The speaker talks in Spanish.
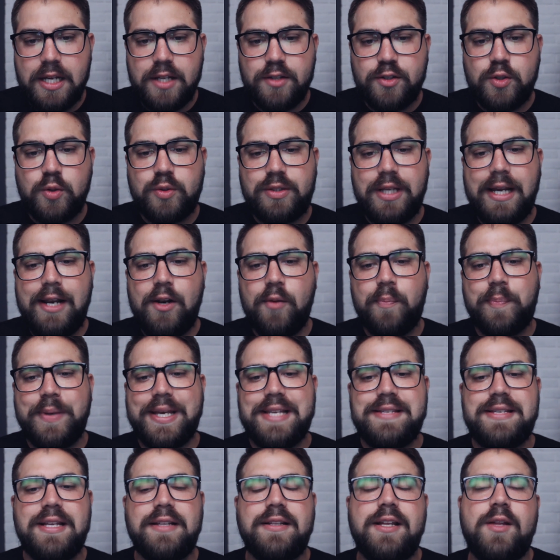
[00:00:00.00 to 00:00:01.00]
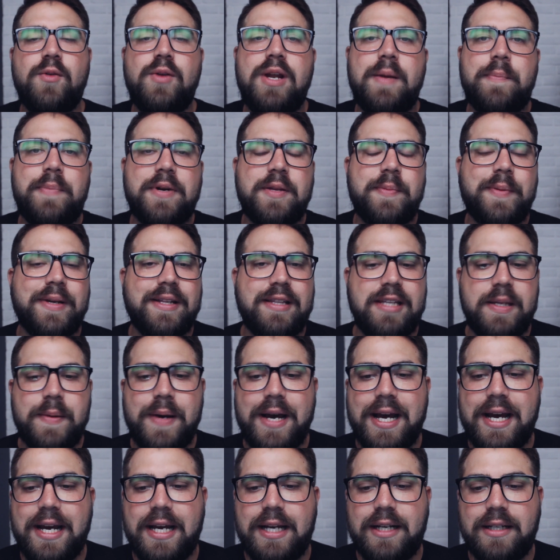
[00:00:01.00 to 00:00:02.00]
Si ustedes lo piensan desde una
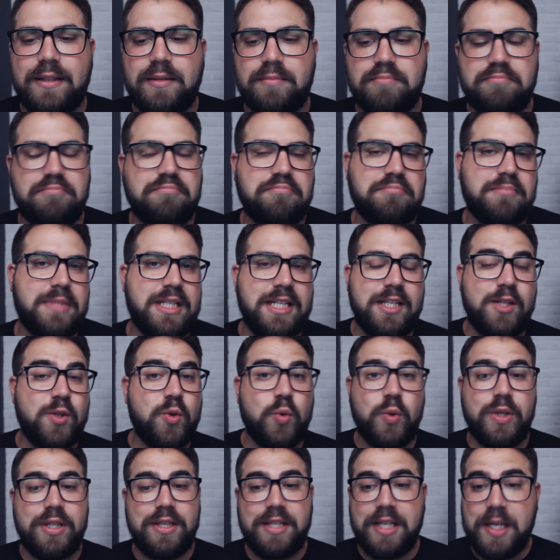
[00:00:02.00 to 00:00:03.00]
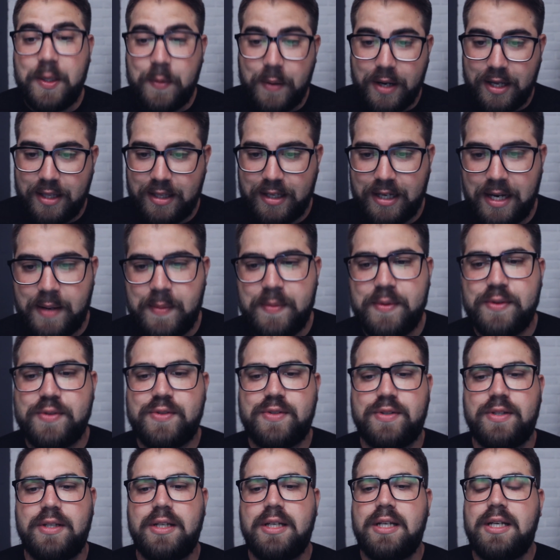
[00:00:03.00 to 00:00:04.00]
perspectiva intuitiva,
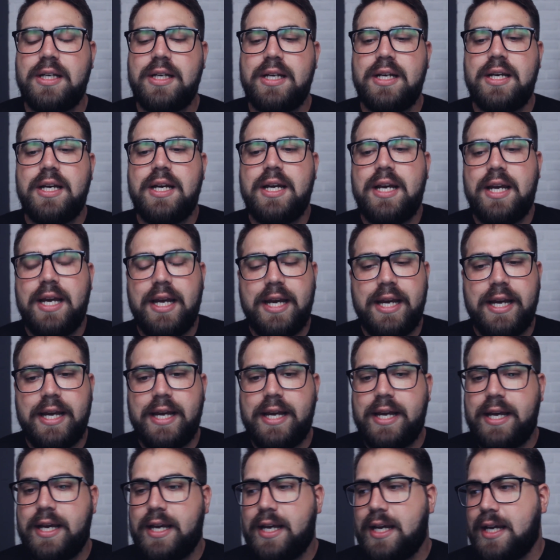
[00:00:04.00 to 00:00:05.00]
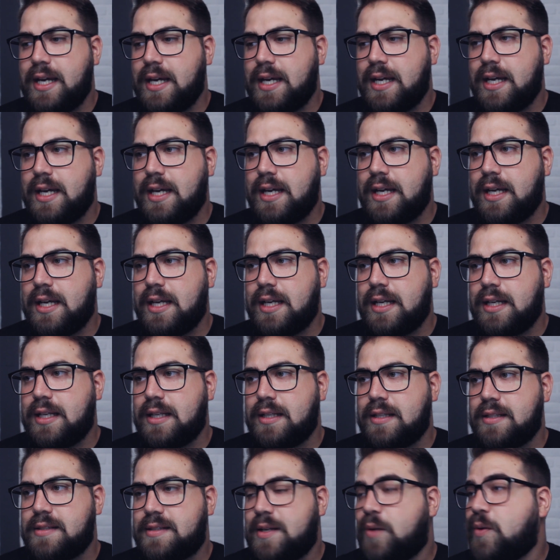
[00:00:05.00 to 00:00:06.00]
digamos, eh,
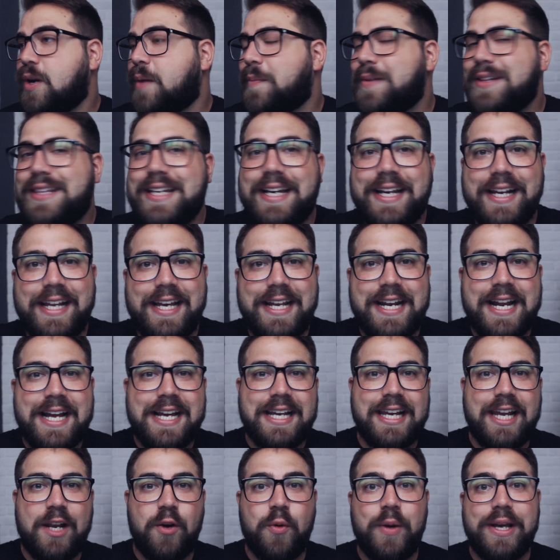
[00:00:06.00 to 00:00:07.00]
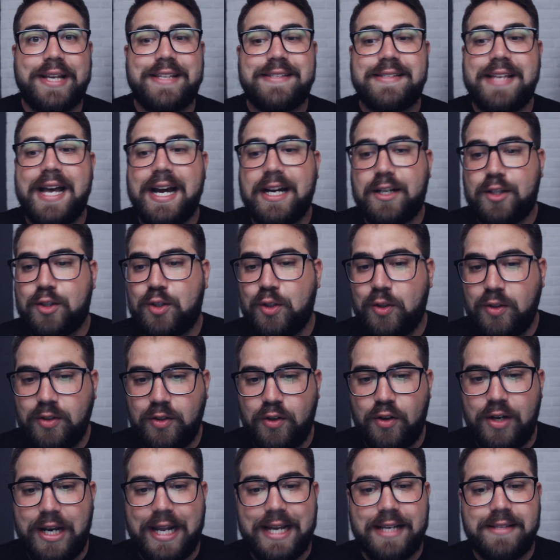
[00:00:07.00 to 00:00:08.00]
seguramente creerán que lo exacto
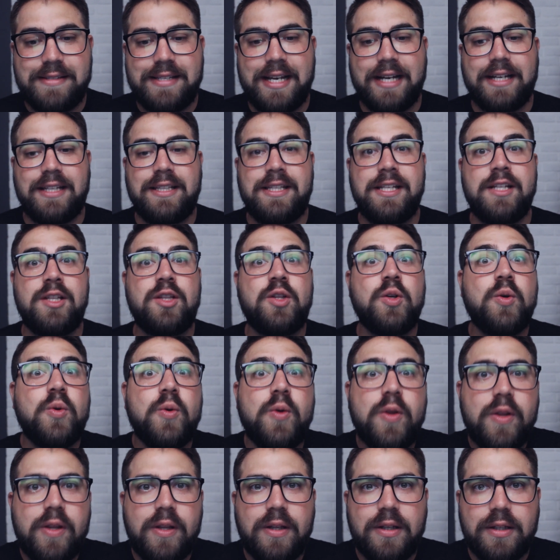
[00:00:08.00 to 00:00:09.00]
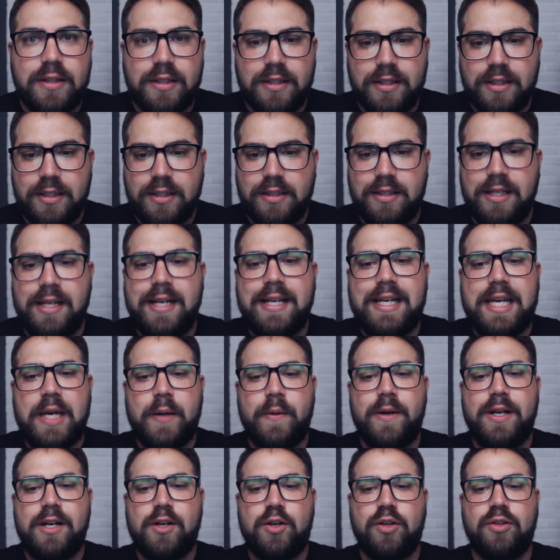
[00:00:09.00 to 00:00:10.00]
o la exactitud tiene que
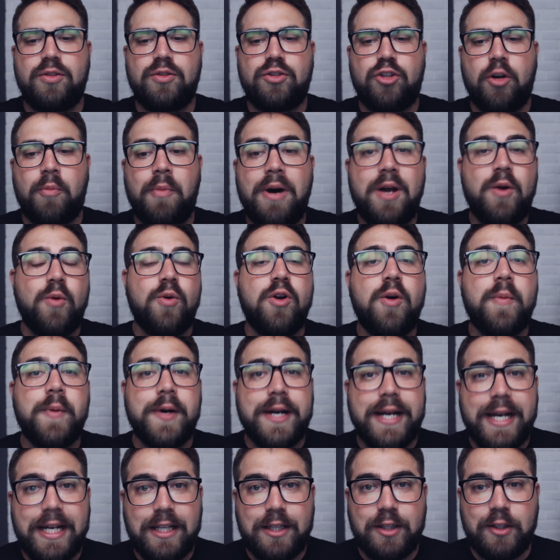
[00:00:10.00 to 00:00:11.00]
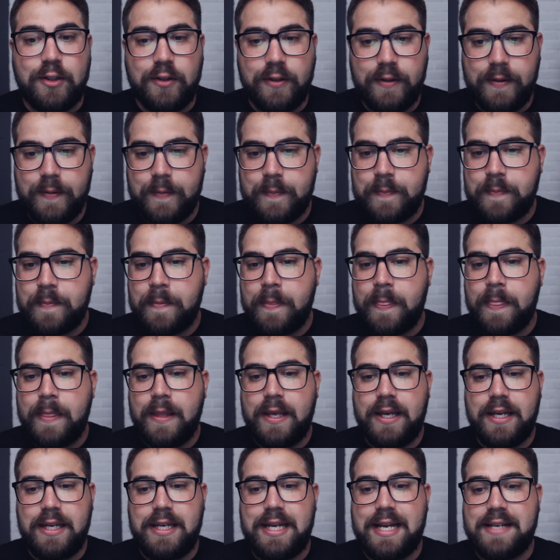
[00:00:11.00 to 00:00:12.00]
ver con tomar un objeto
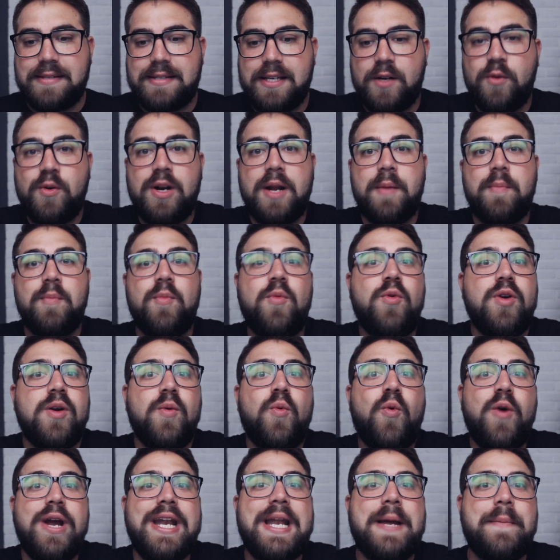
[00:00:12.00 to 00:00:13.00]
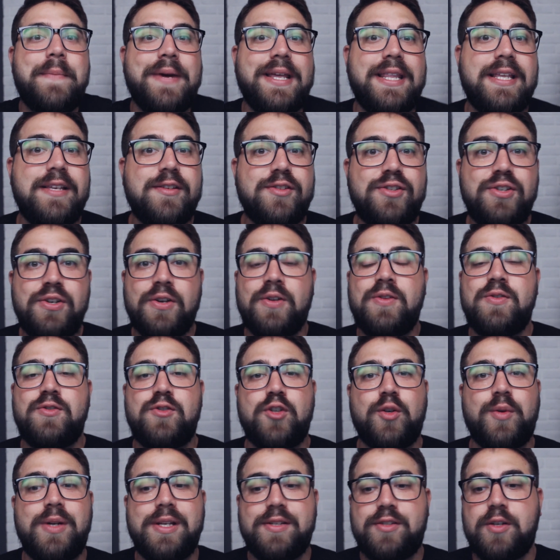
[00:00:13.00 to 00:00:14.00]
y hacer una muy buena medición
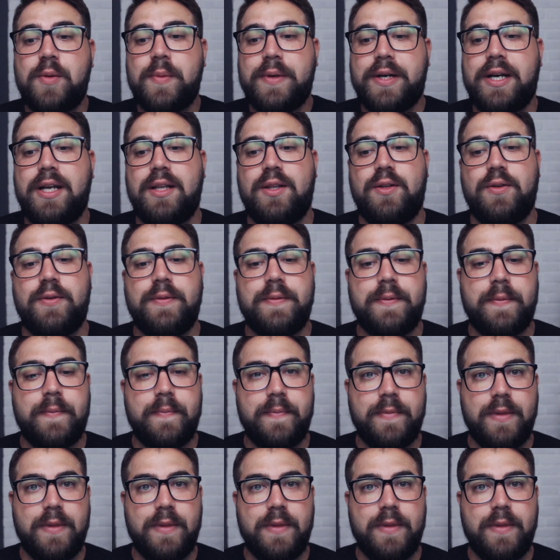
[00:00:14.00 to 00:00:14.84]
sobre ese objeto.